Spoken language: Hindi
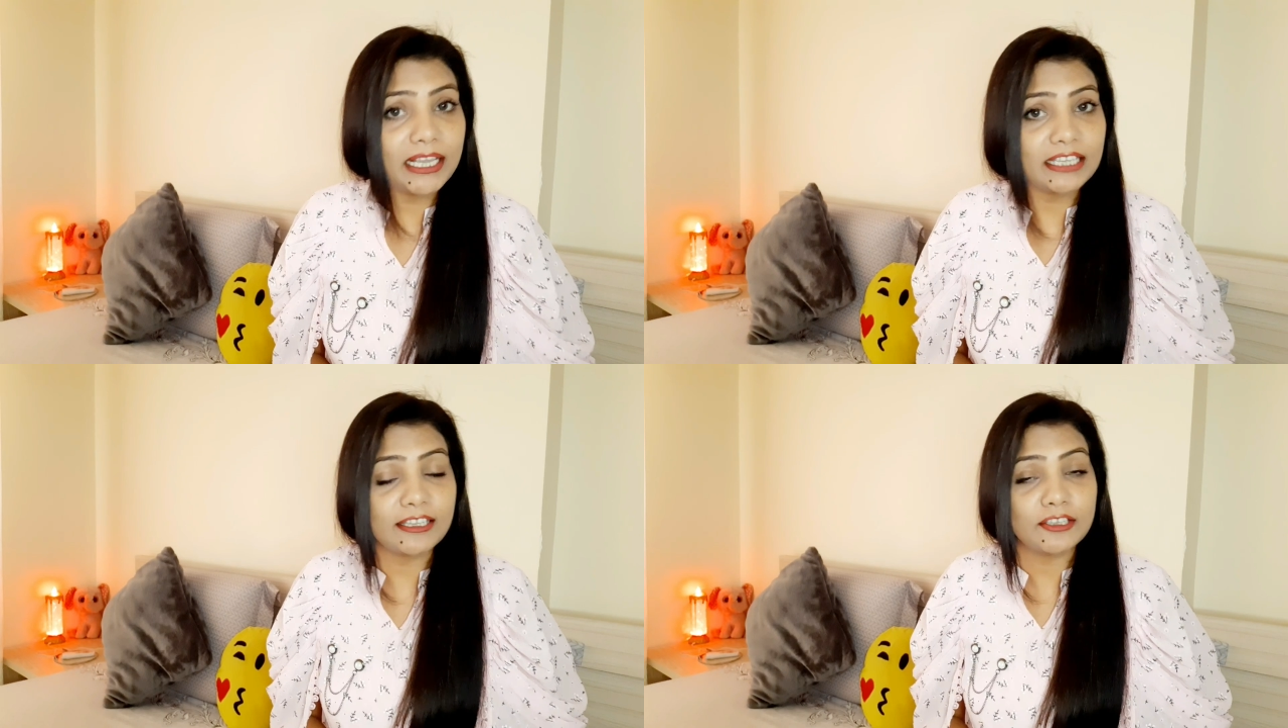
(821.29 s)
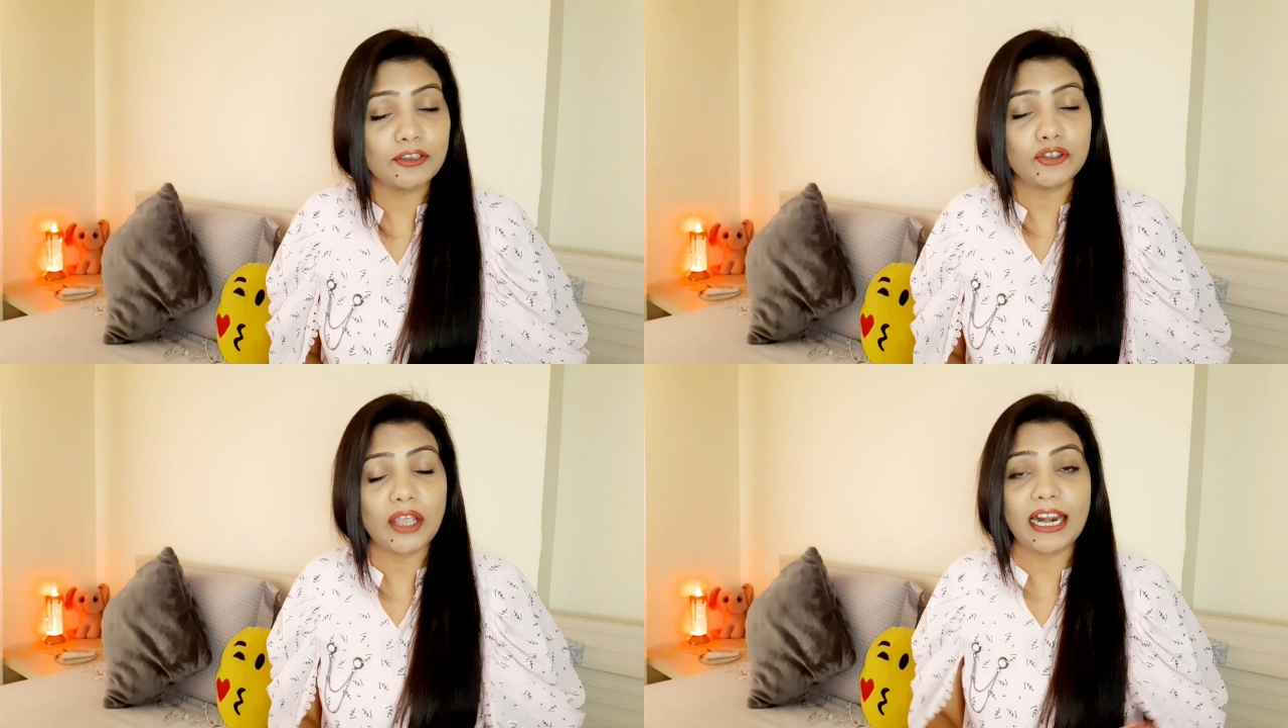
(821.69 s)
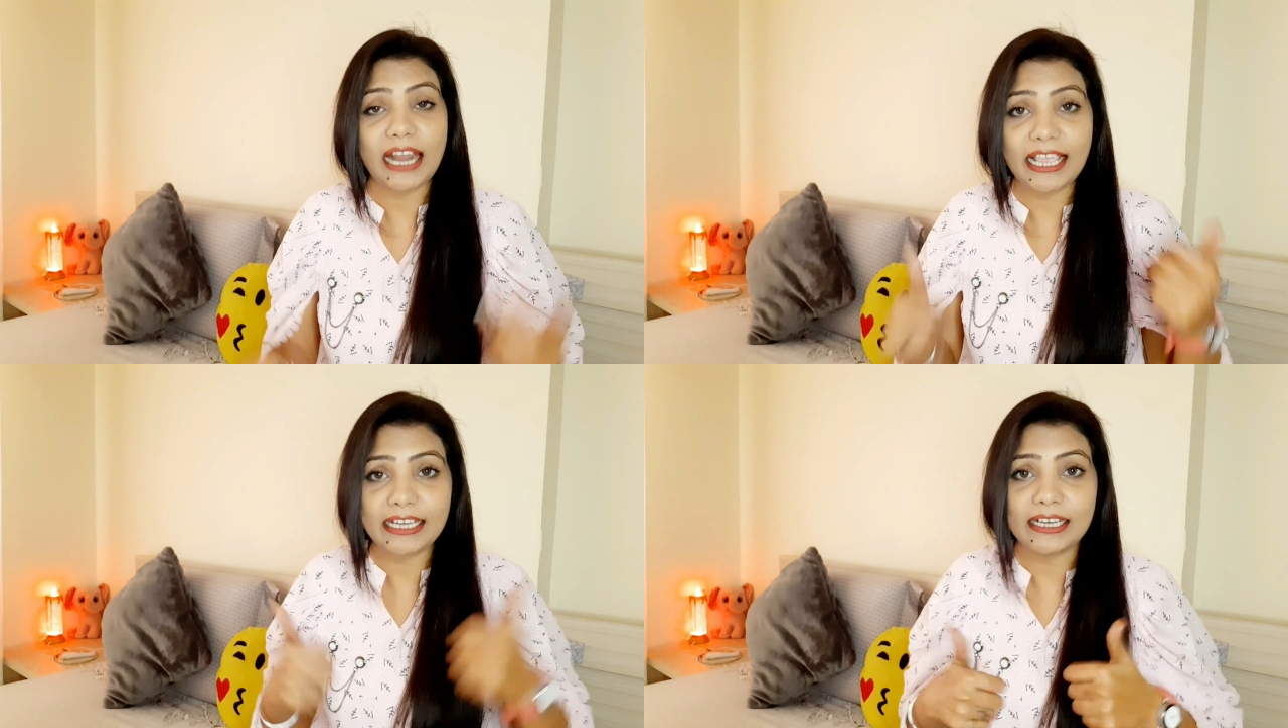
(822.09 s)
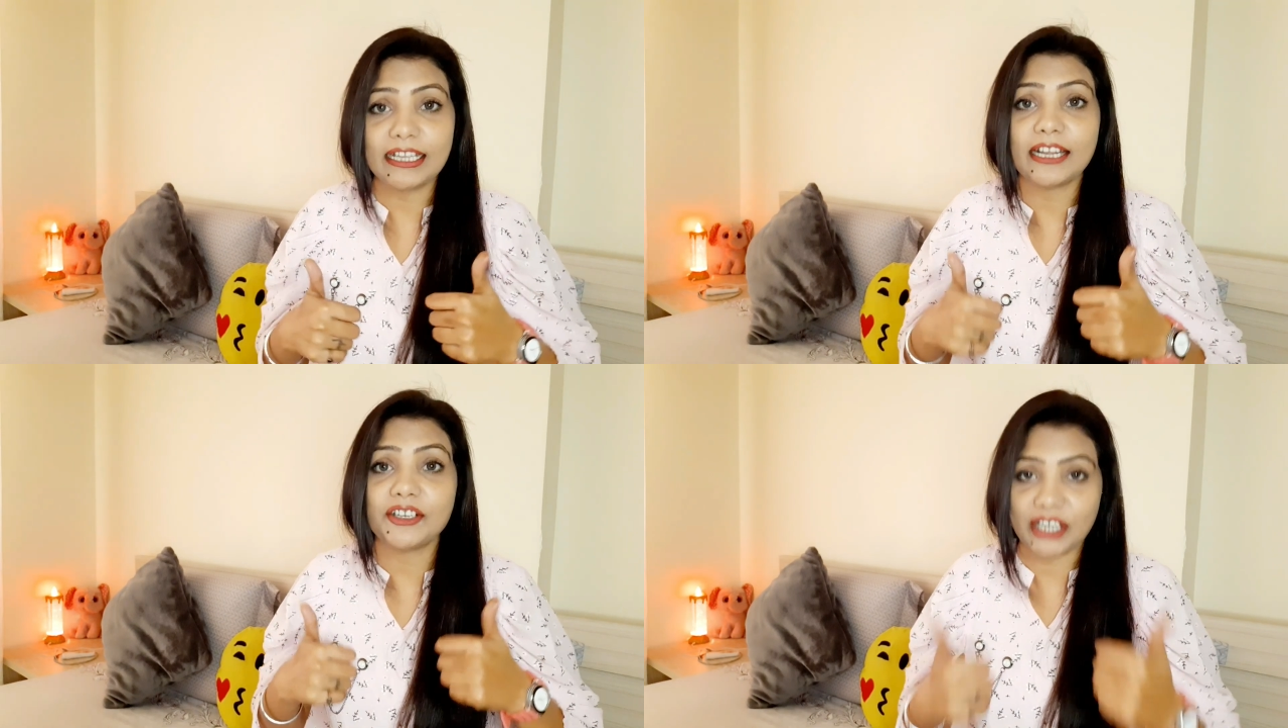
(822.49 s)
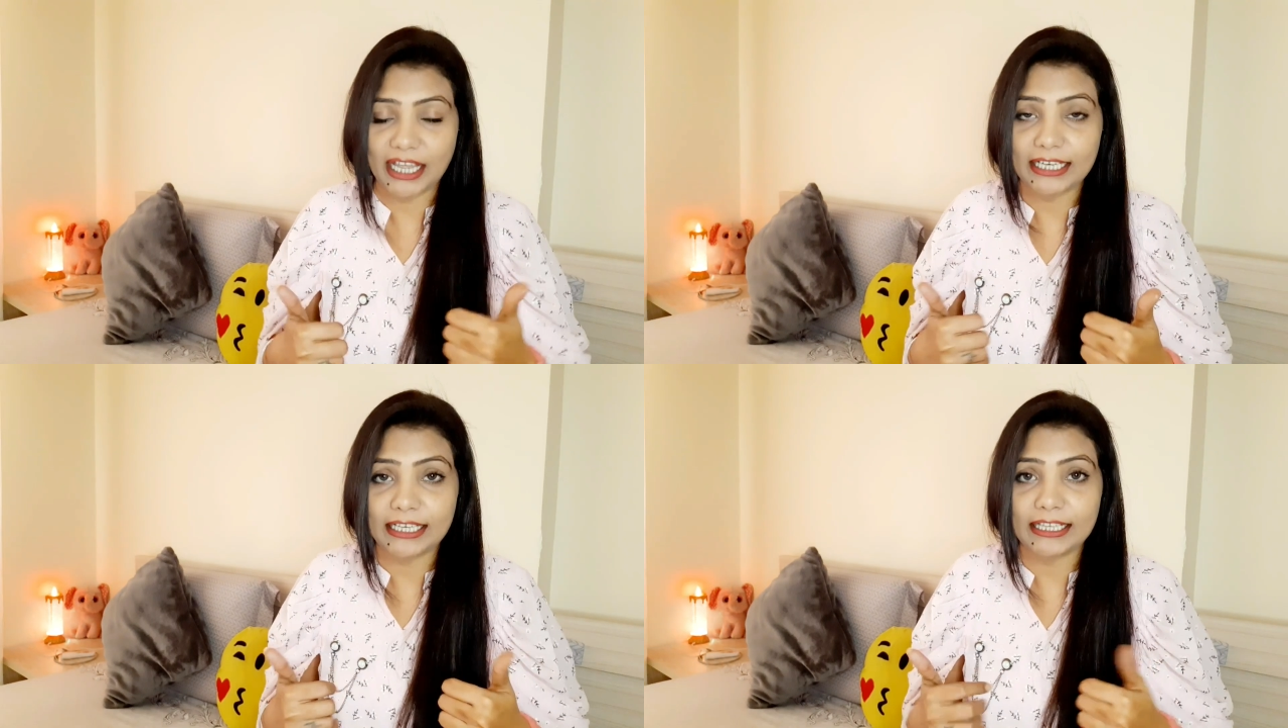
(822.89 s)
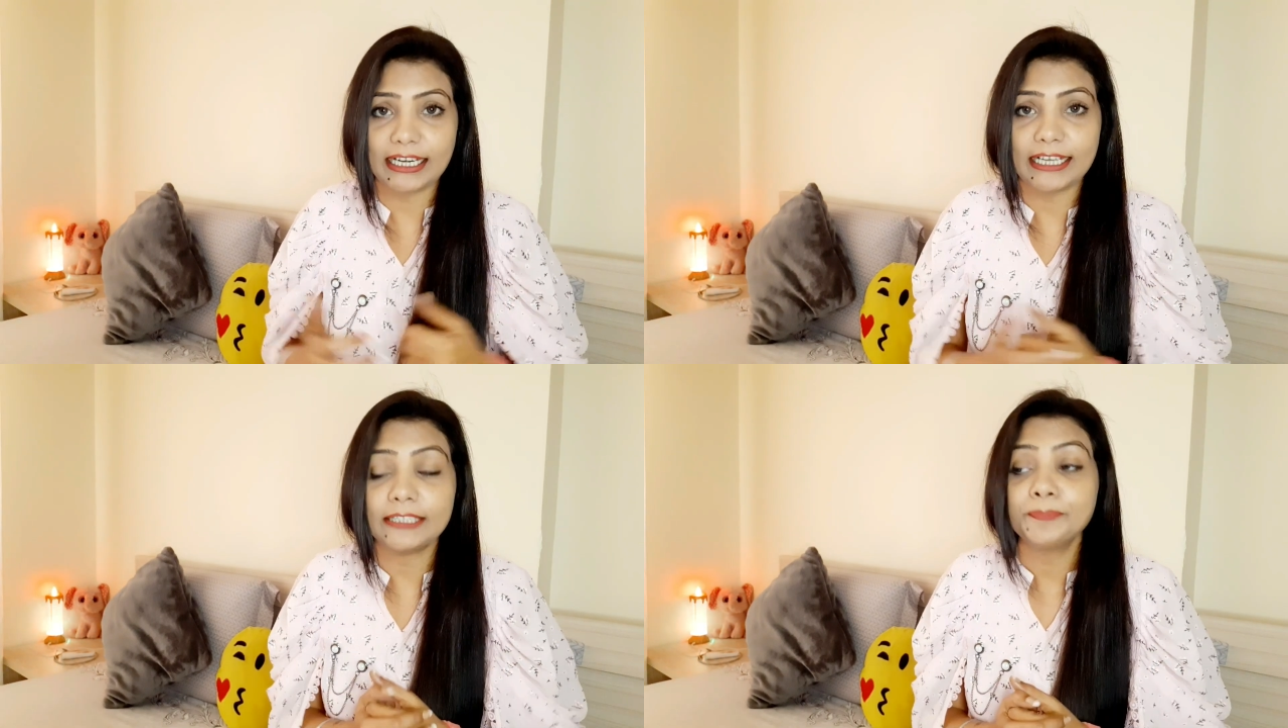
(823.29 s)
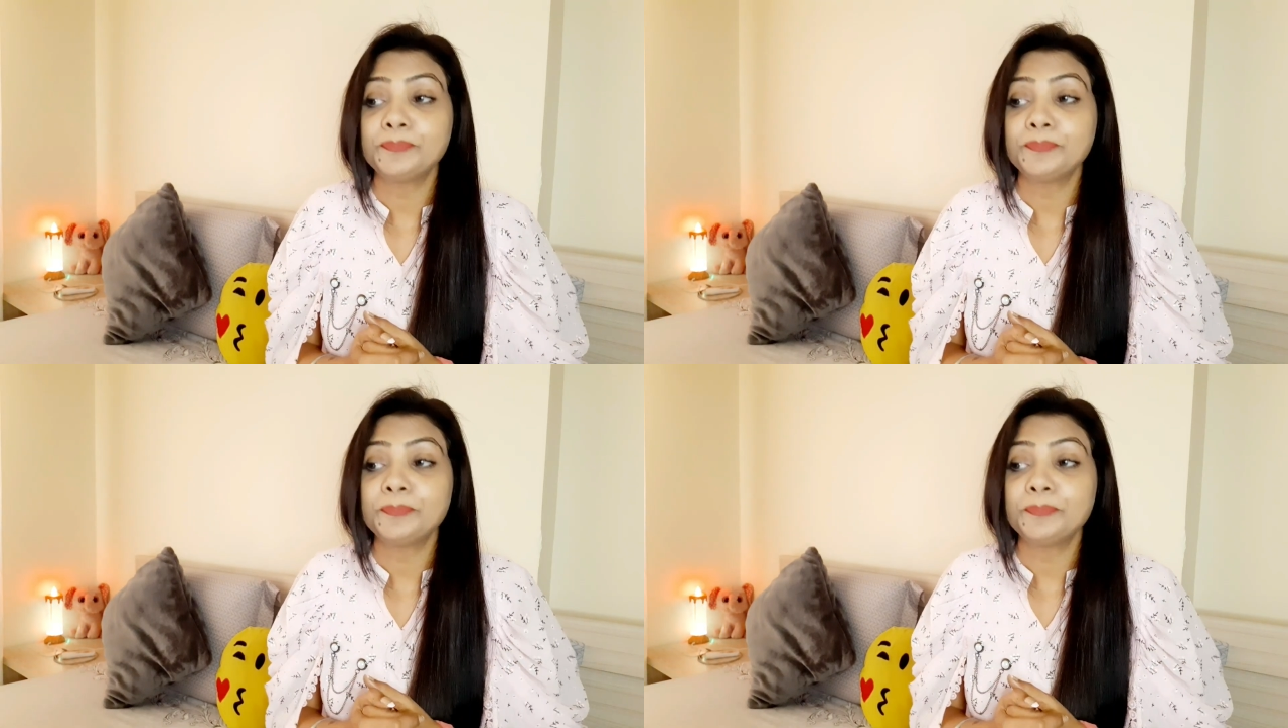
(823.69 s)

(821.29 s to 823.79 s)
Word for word: प्लीज इसको जो है लाइक कर देना शेयर कर देना